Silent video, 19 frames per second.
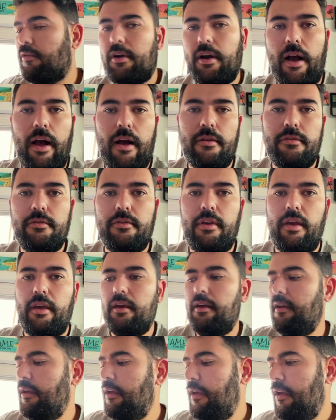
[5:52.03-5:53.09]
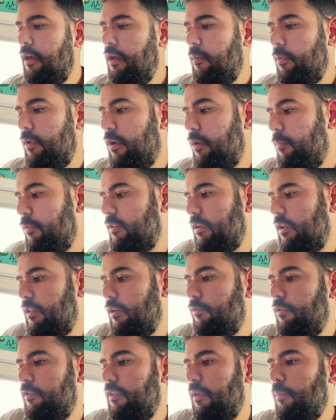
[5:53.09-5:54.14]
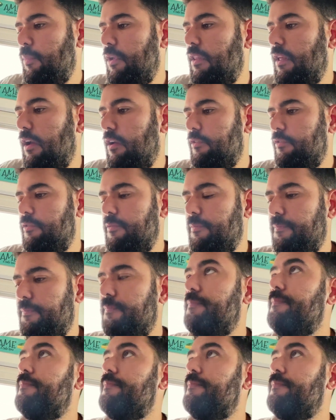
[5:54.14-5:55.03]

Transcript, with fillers: o carro do que pegar uma estrada ruim não sem pedágio. Não teve 100